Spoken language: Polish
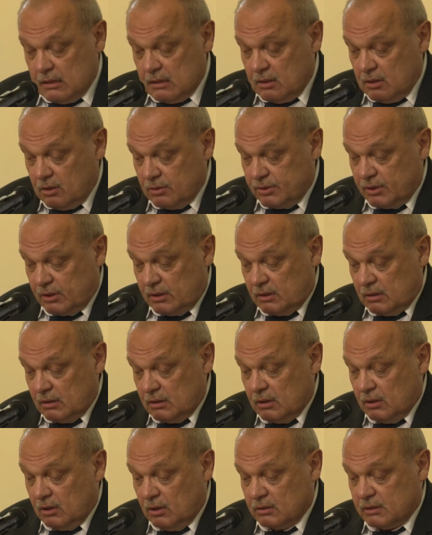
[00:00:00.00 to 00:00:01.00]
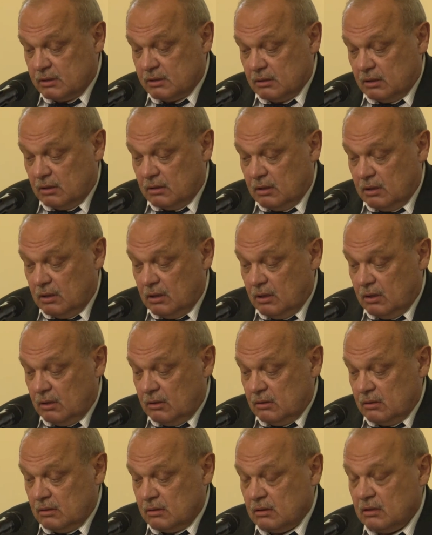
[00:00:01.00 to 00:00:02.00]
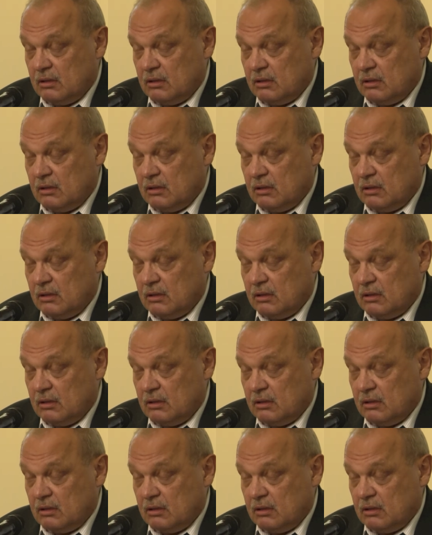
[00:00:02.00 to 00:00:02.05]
chodzi o co? O